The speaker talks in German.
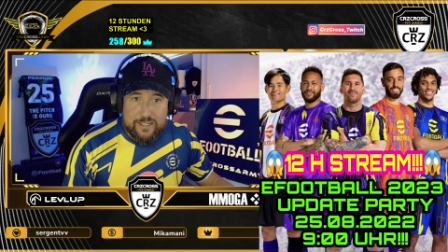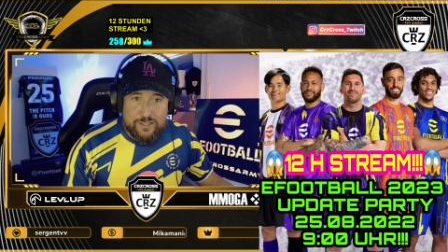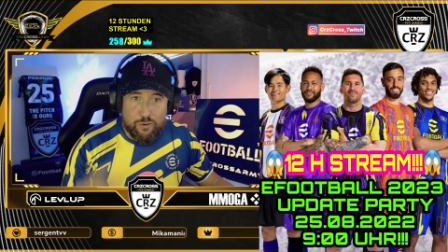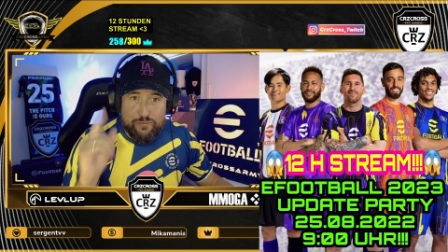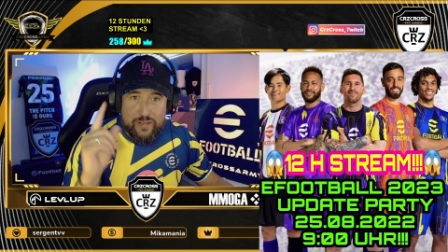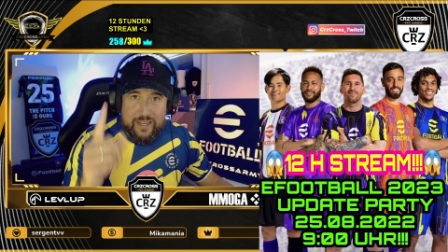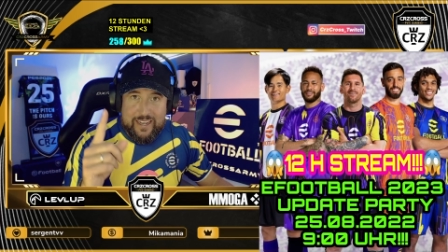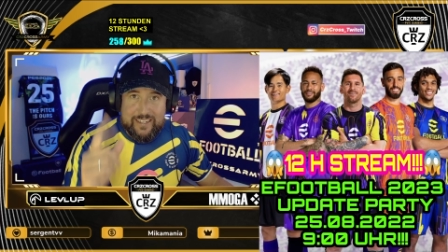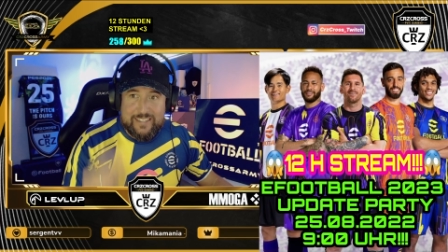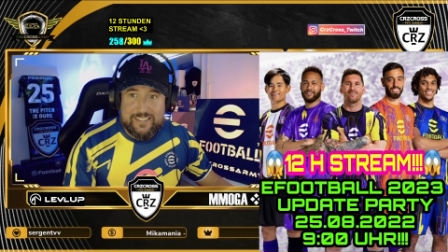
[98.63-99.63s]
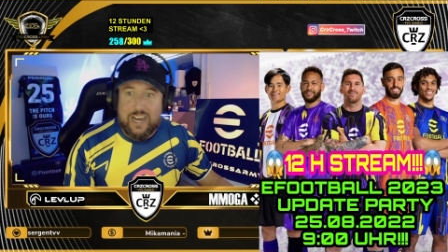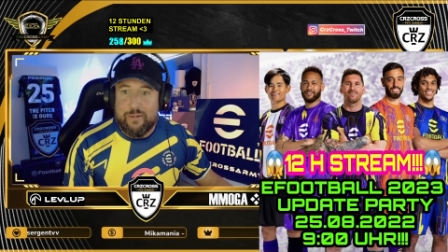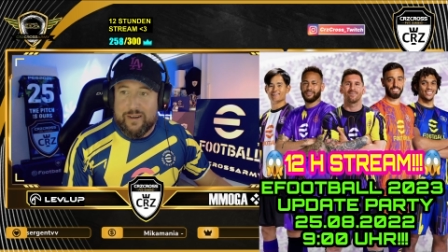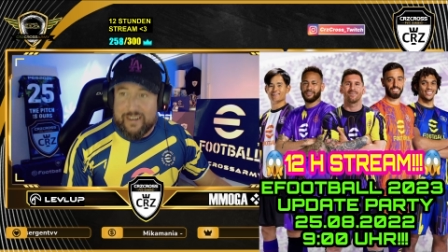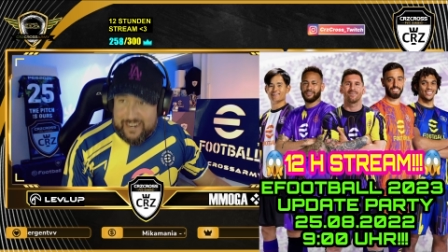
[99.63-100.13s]
So, wir gehen jetzt
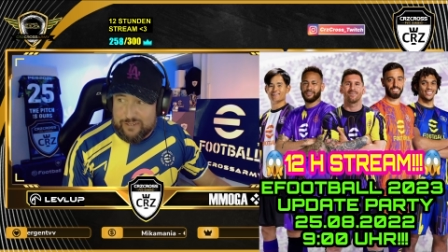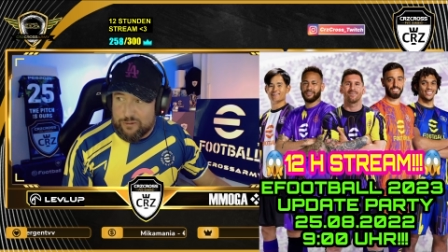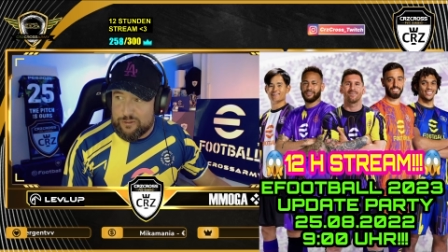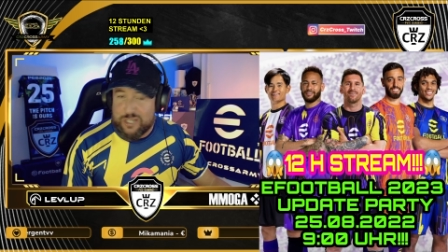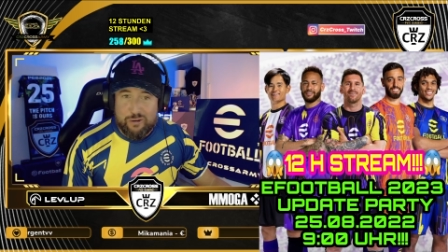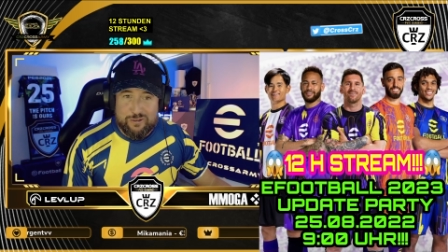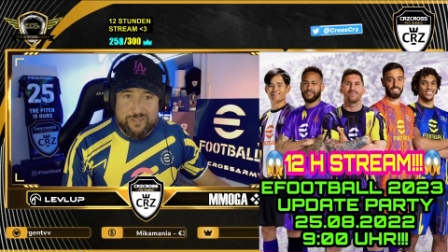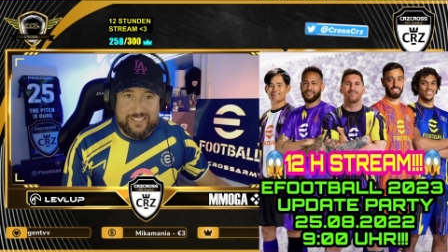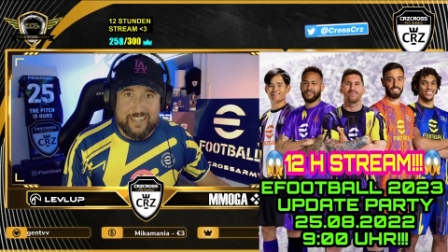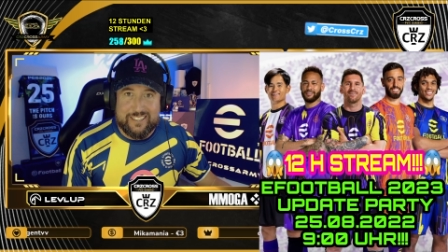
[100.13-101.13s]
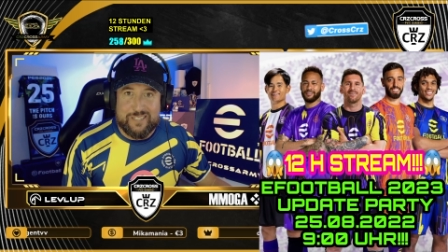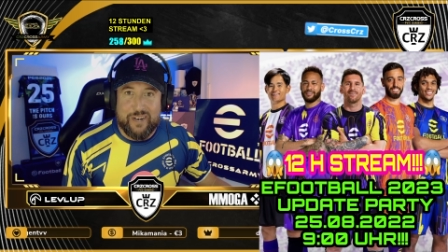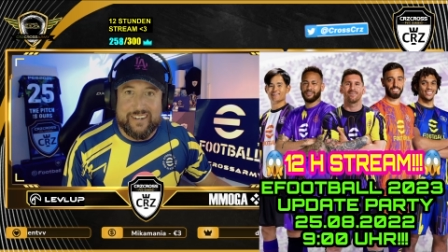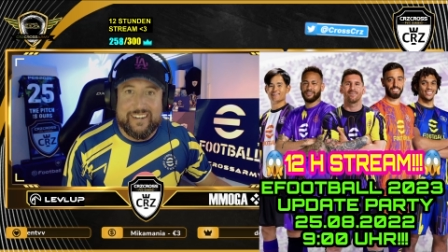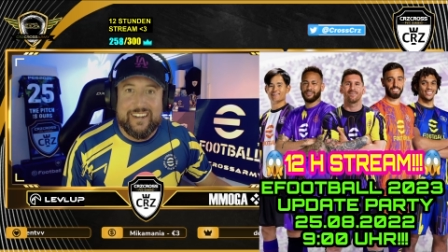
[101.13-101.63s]
aber rein und schauen uns das Ganze
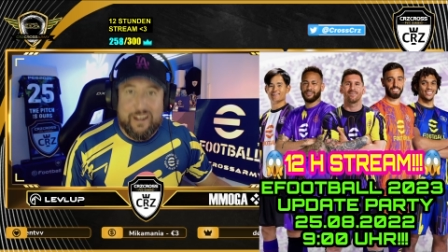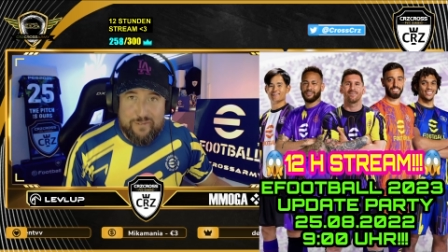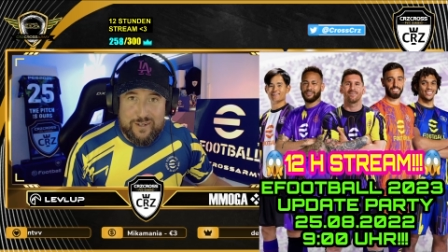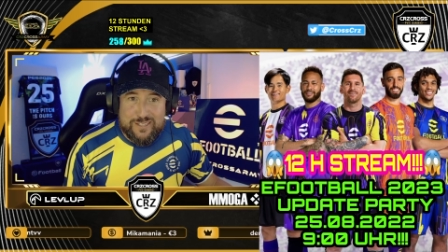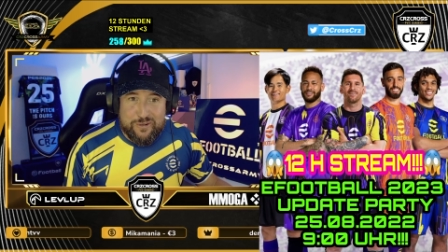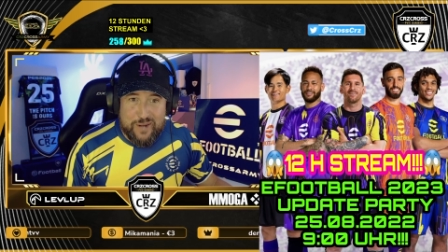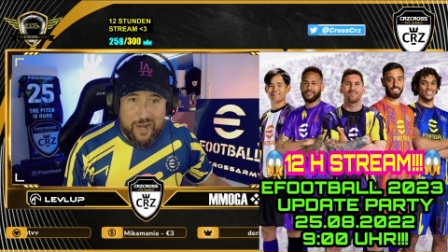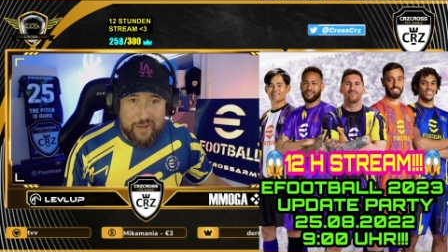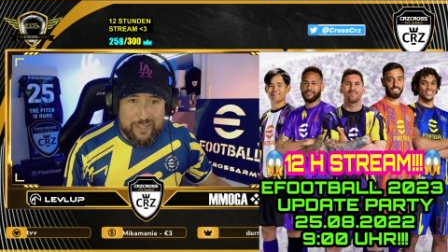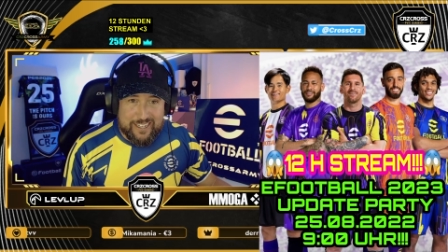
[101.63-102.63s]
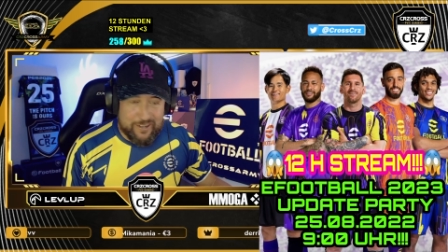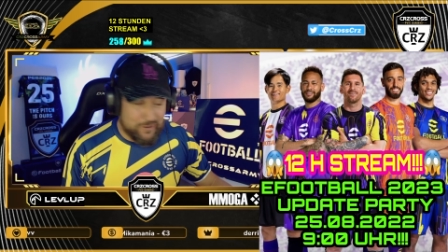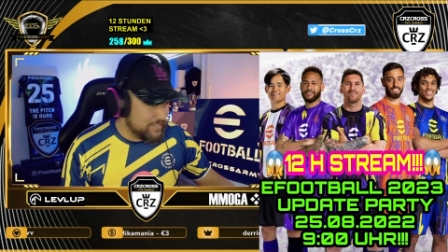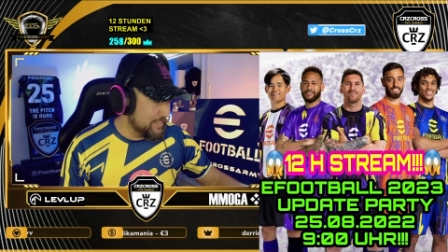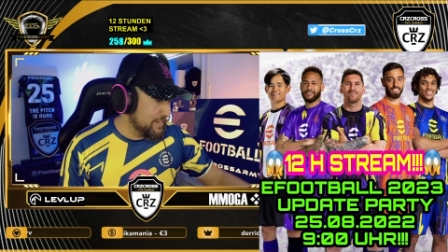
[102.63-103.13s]
mal an, was Konami da
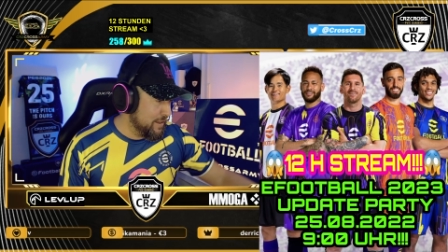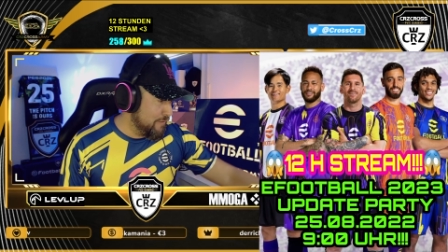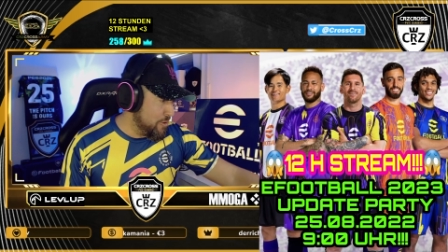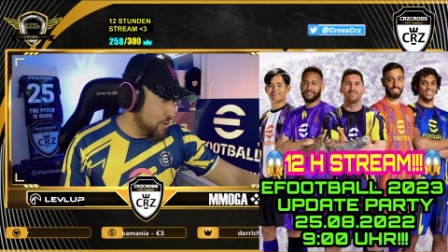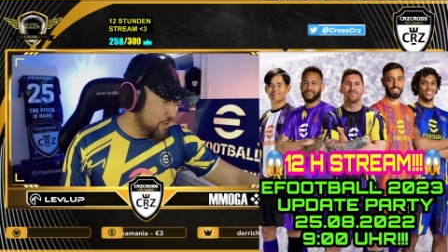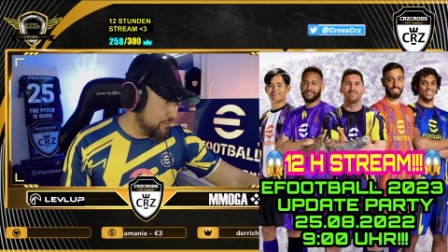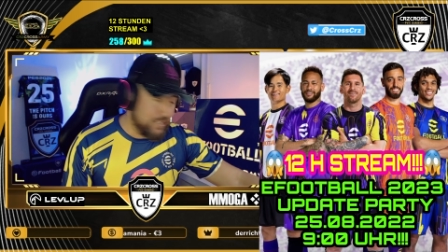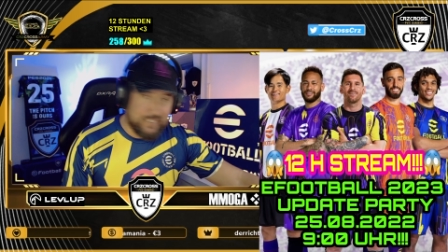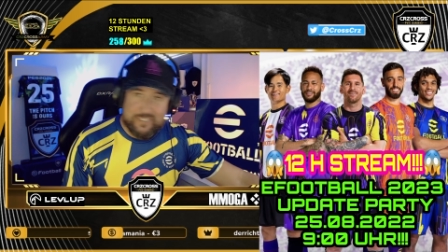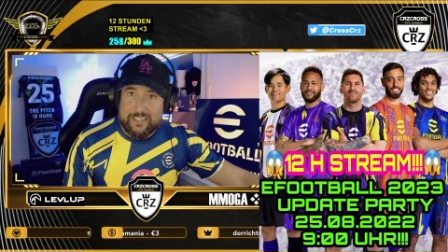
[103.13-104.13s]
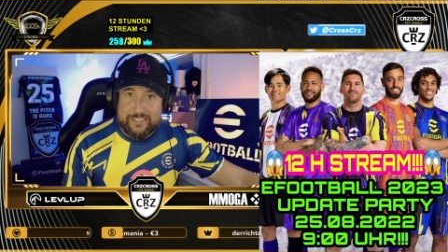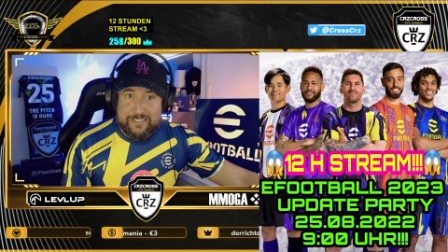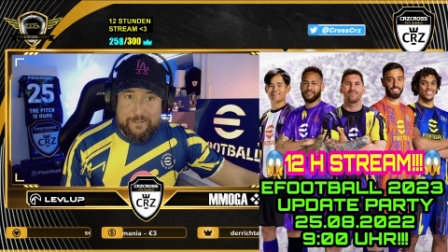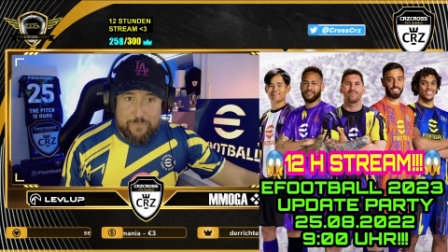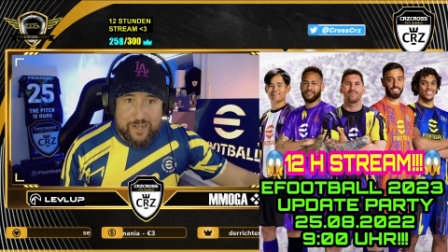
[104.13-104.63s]
heute veröffentlicht hat.
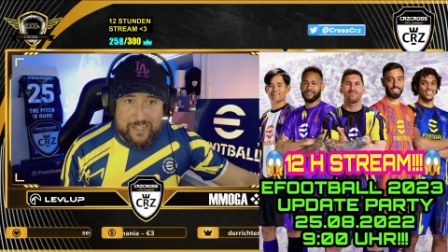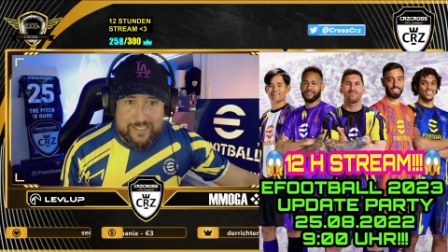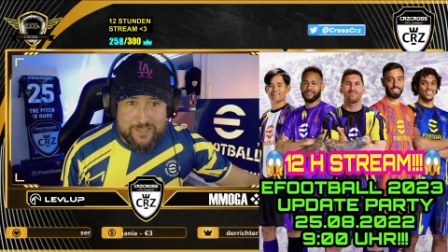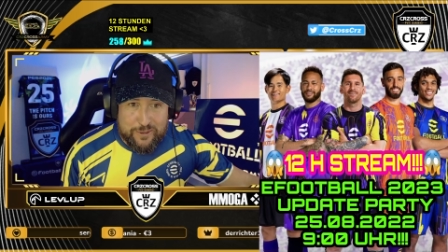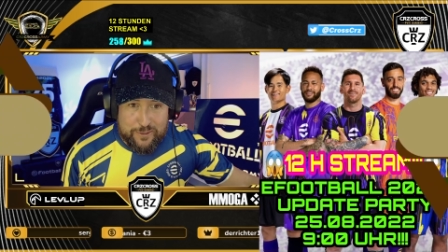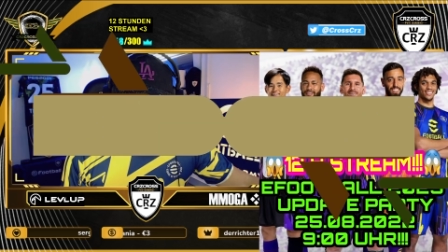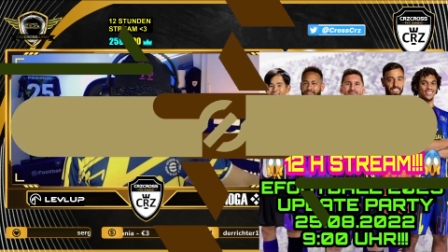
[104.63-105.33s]
Let's go.